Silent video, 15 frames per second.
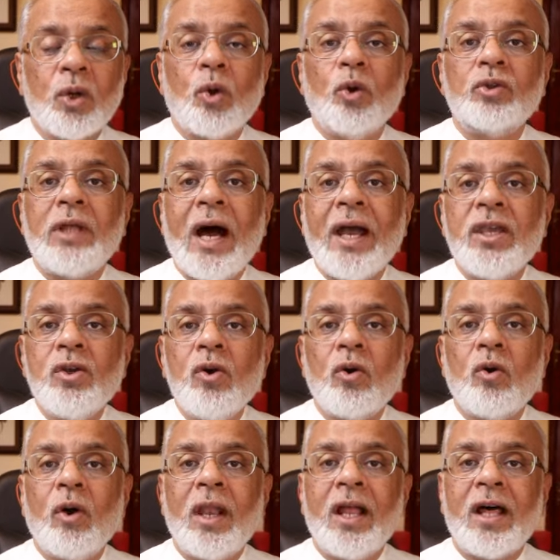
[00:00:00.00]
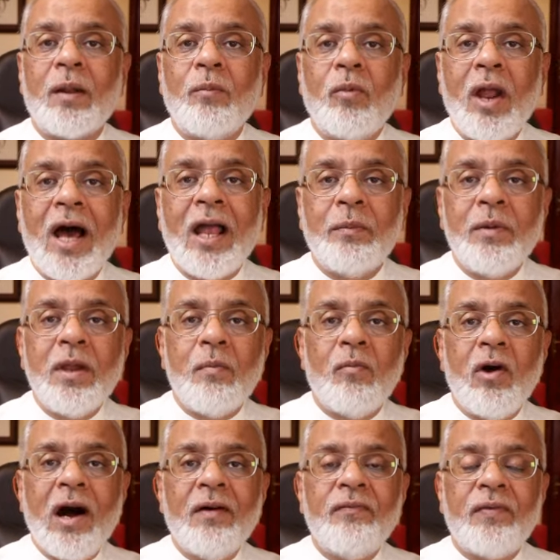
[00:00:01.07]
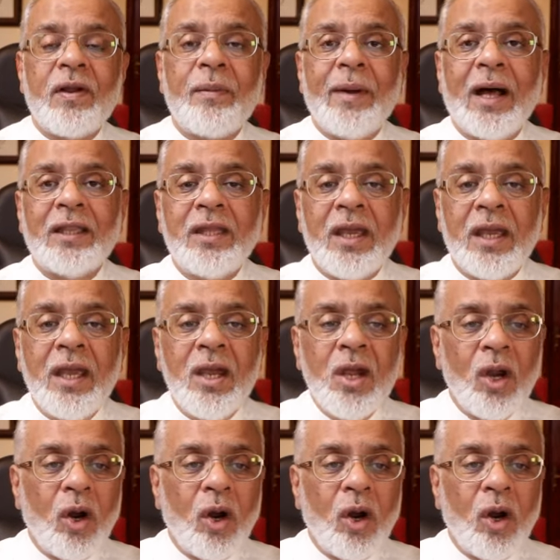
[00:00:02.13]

कोताहियों को अल्लाह रब्लमीन माफ़ फरमा दे